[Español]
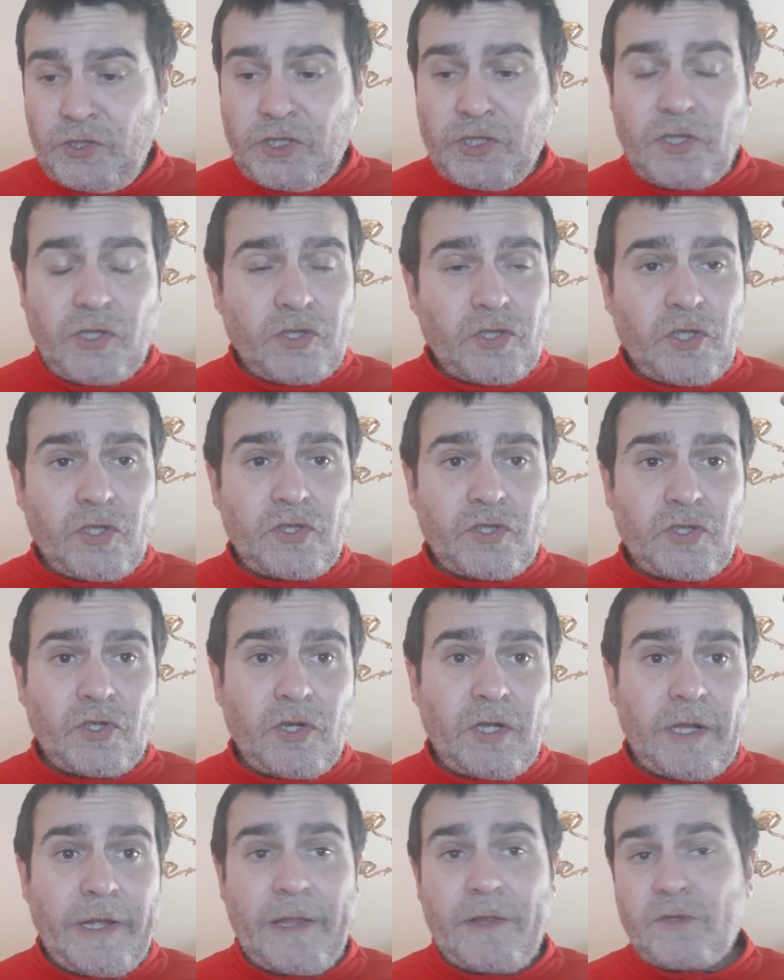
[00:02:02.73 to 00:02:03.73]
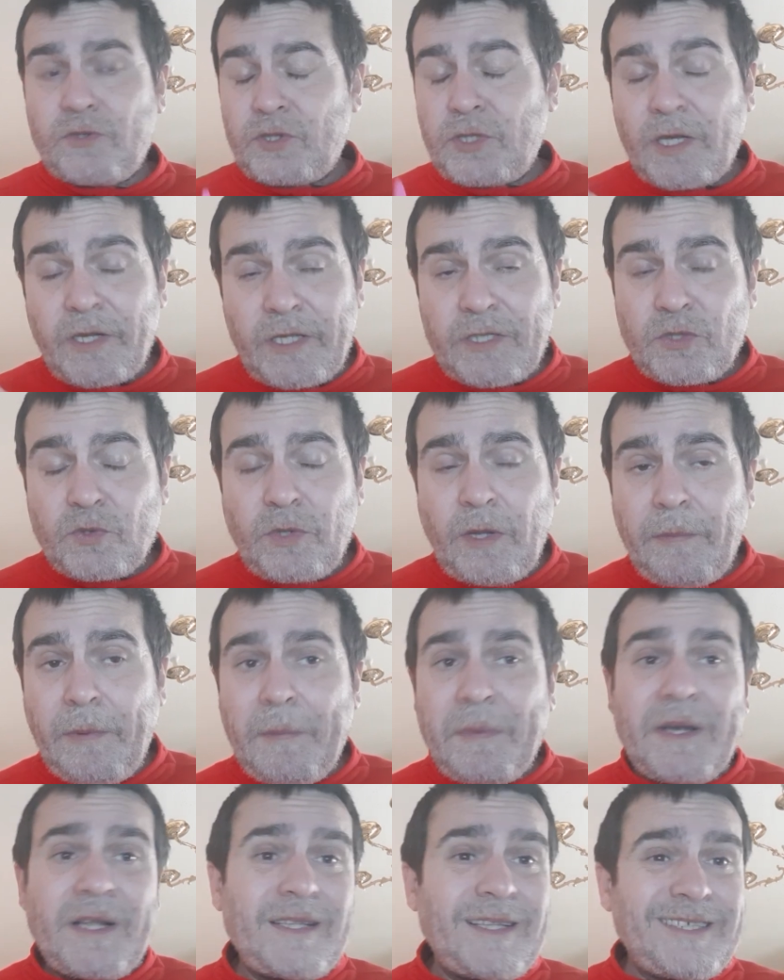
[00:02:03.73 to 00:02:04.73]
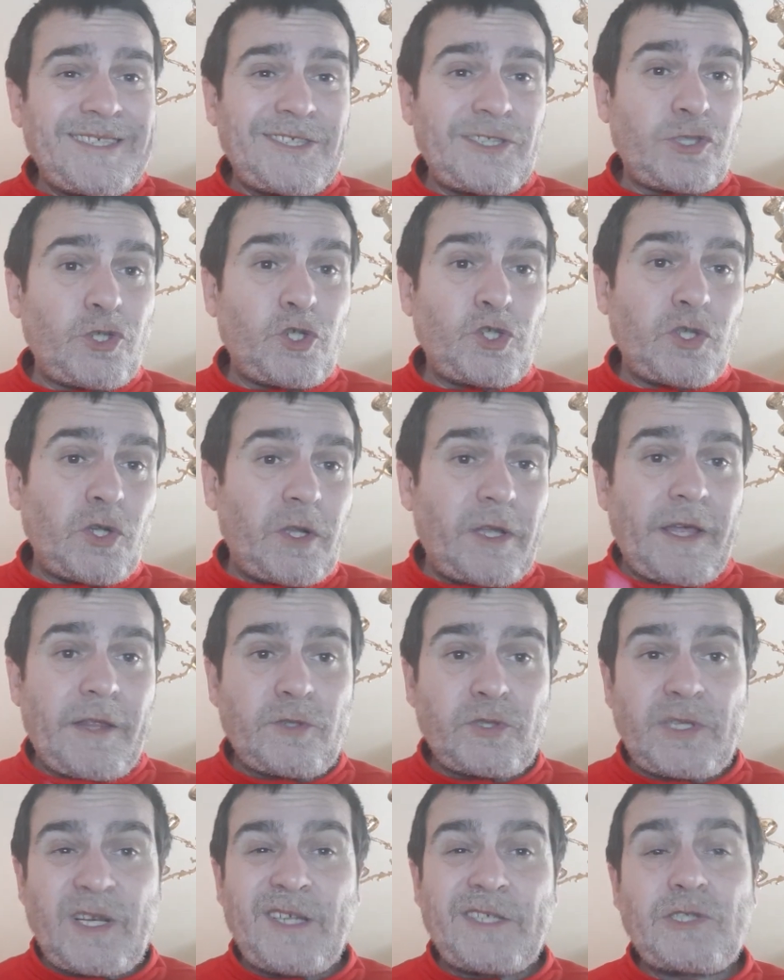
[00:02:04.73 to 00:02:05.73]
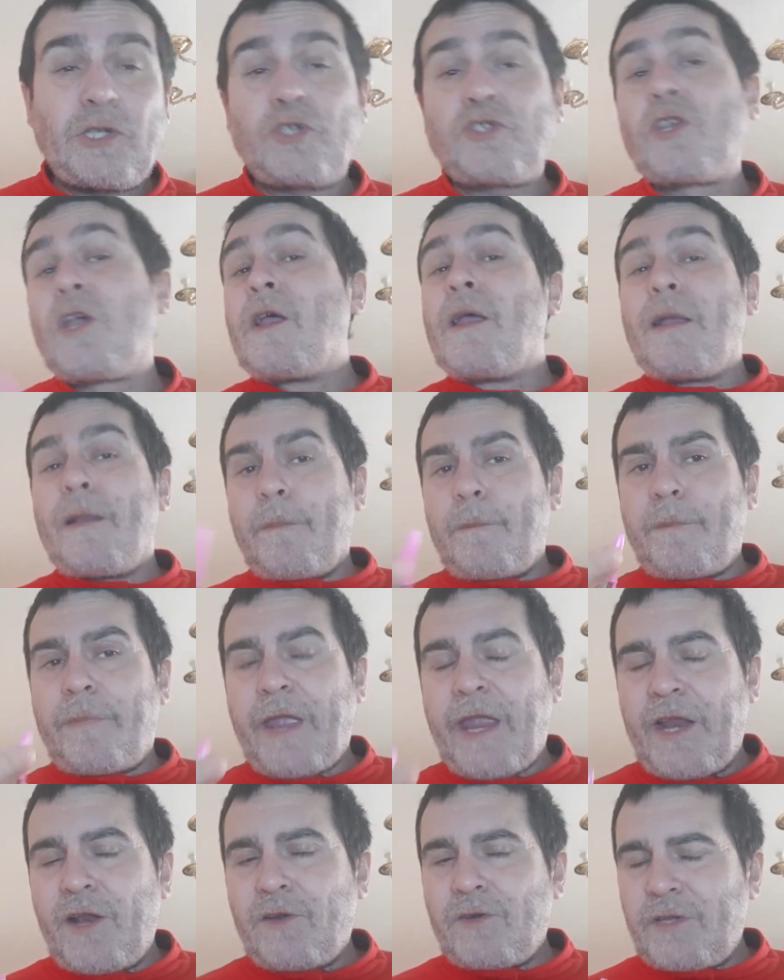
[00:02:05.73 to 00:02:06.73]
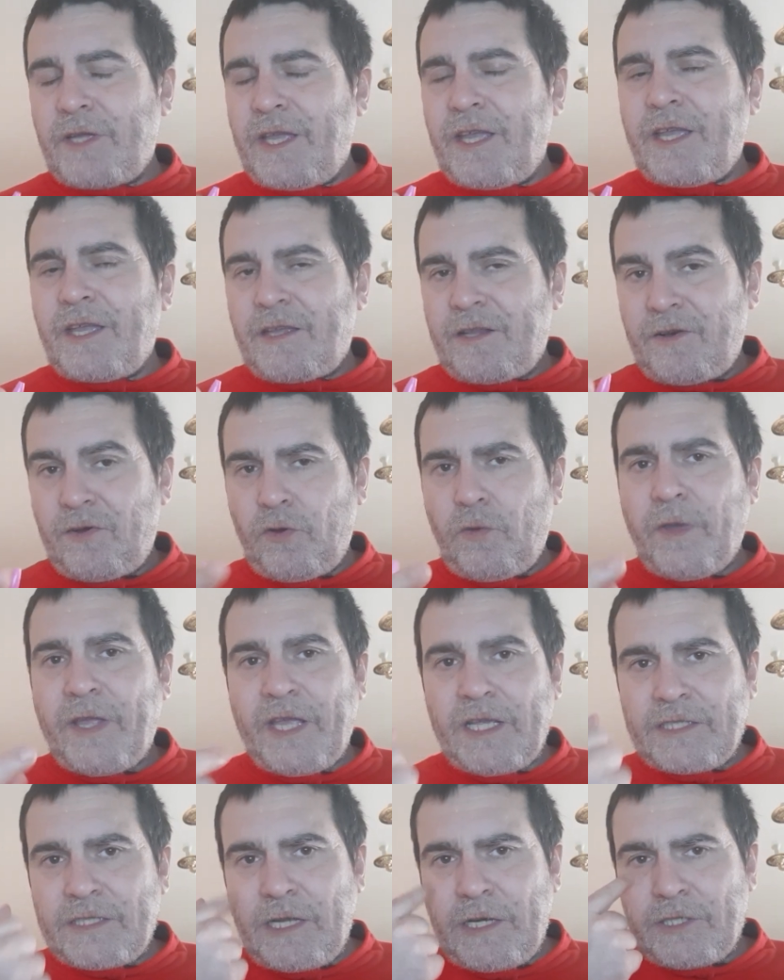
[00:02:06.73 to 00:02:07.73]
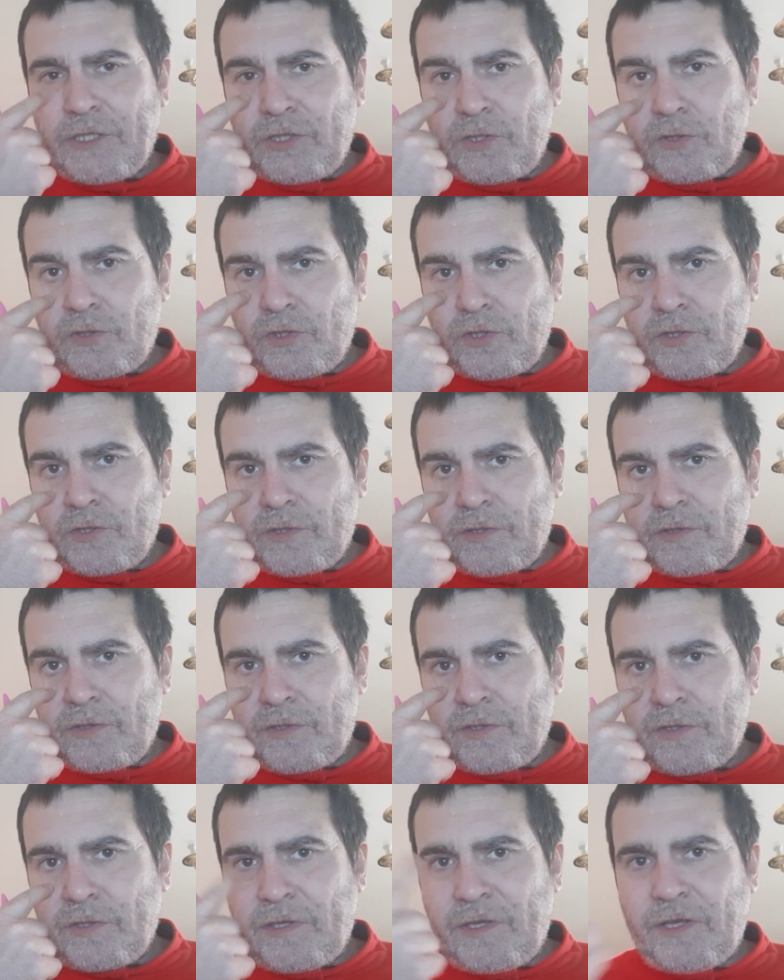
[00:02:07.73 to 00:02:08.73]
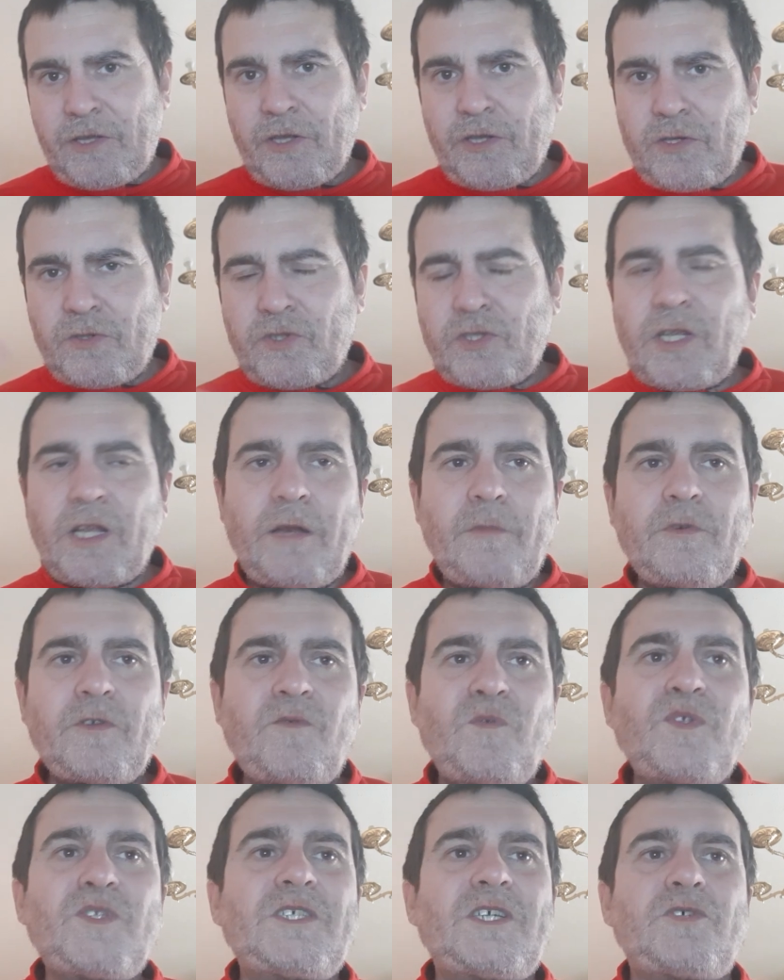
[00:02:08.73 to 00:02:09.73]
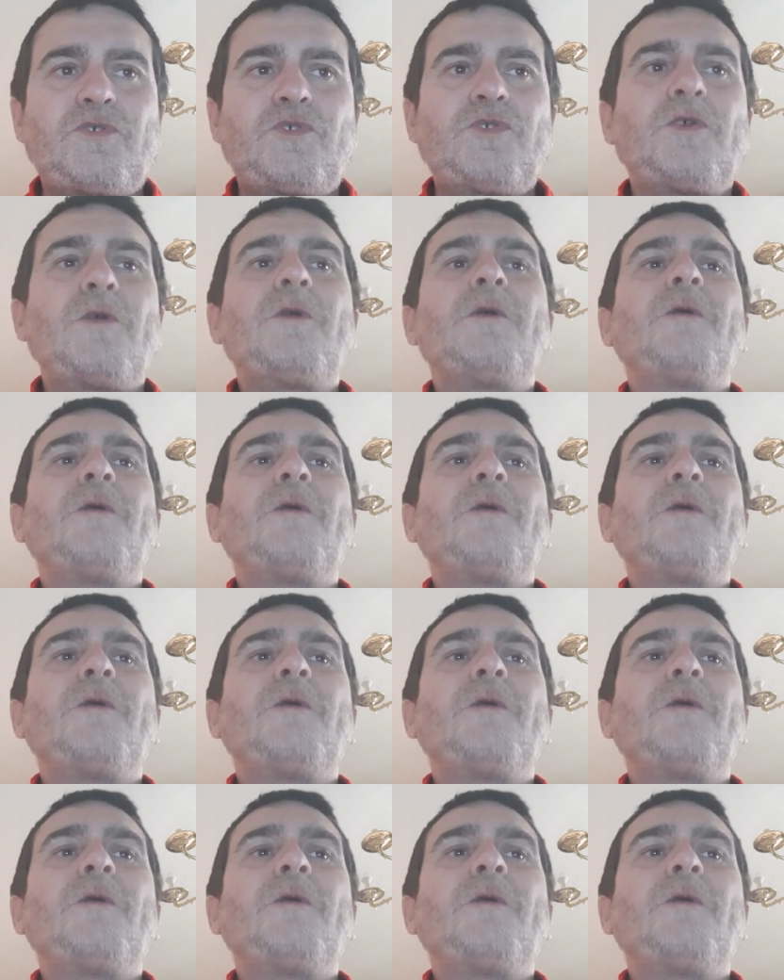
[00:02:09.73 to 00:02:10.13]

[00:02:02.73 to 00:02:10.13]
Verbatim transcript: si no sois soldados tenéis una papeleta, si sois soldados tenéis dos, pero eh, no vayáis de listos, que os tenemos fichados.